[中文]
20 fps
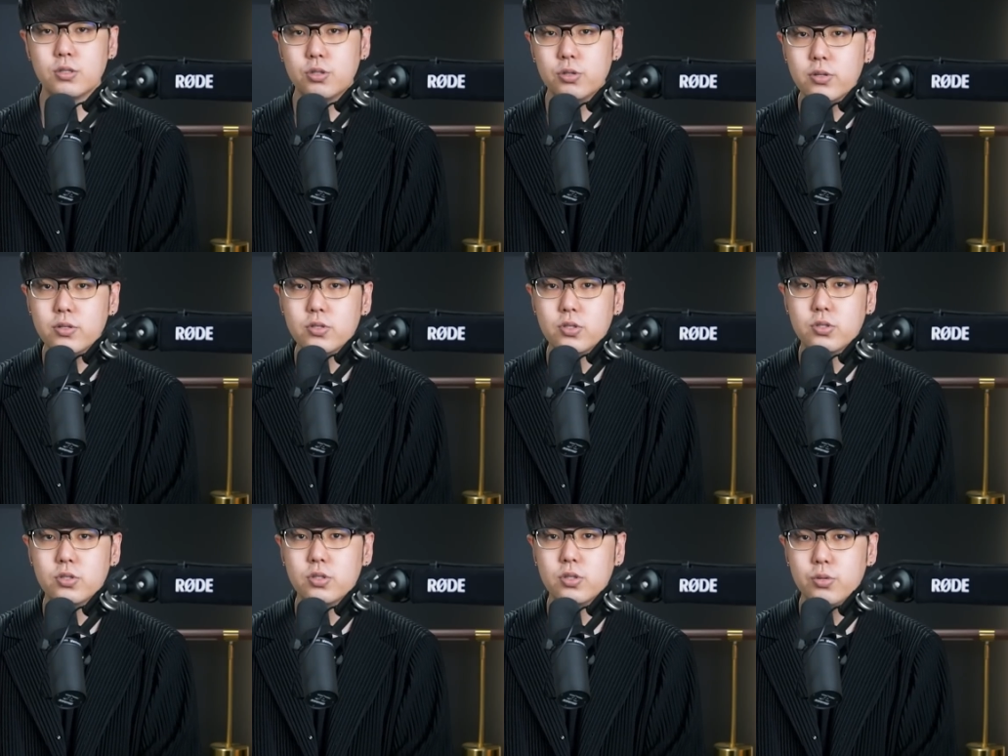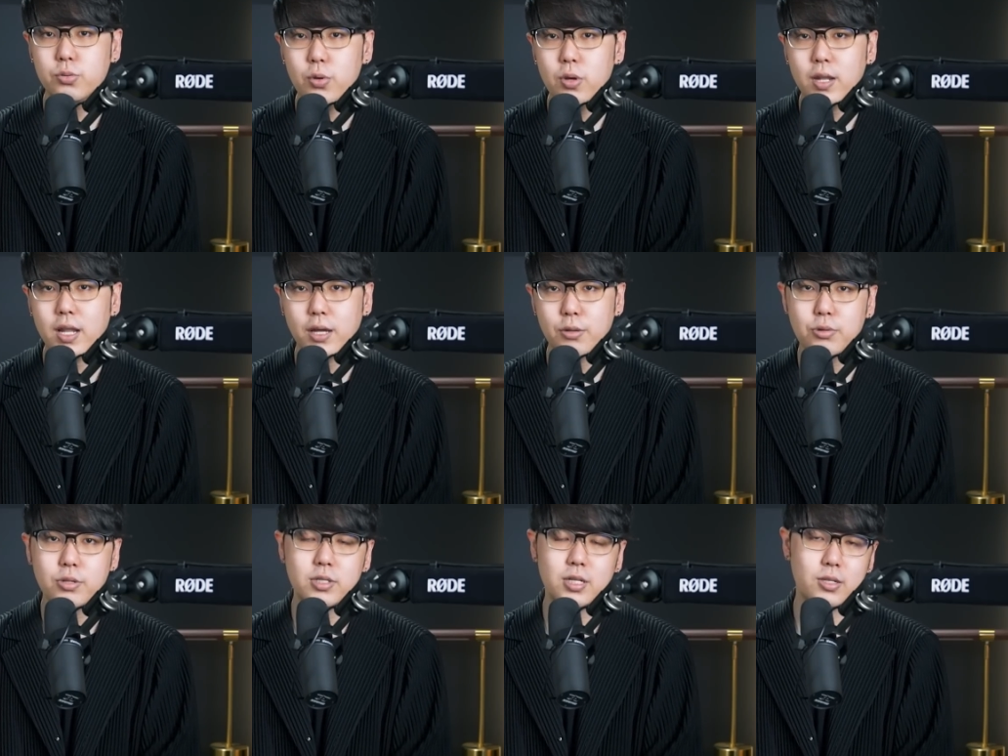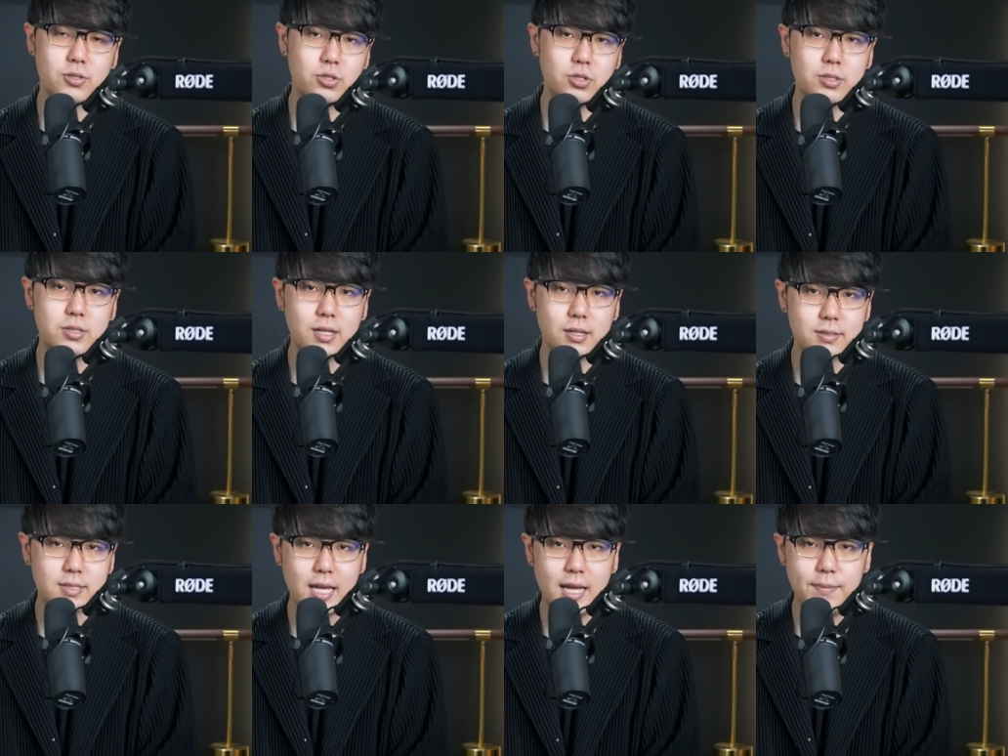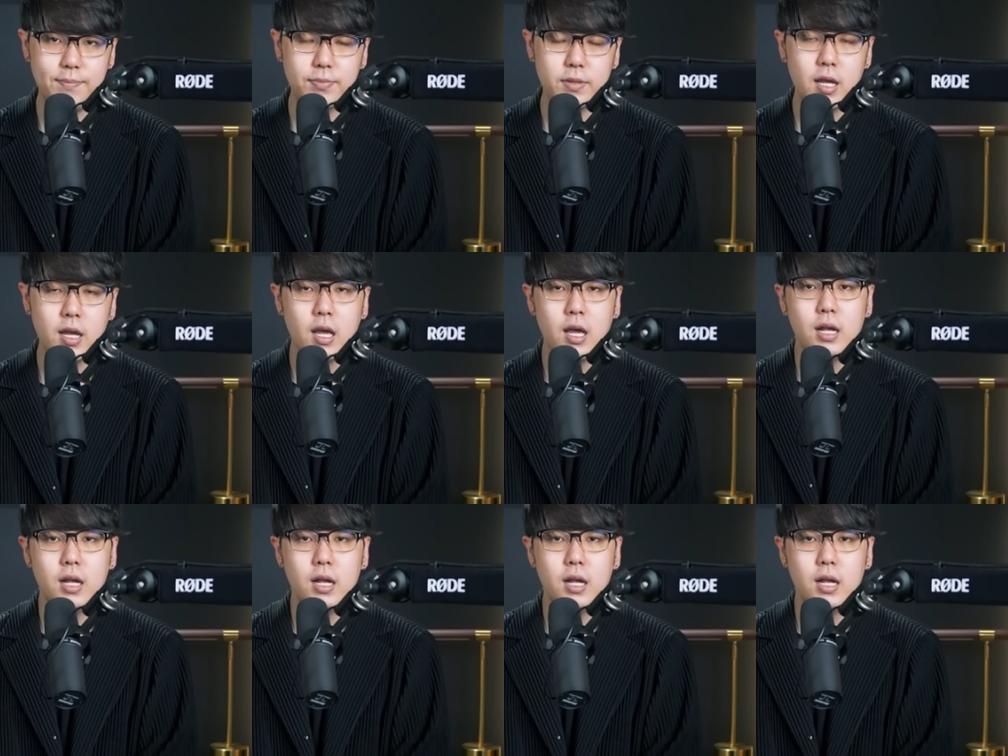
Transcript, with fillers: 确实是越来越常吃早餐。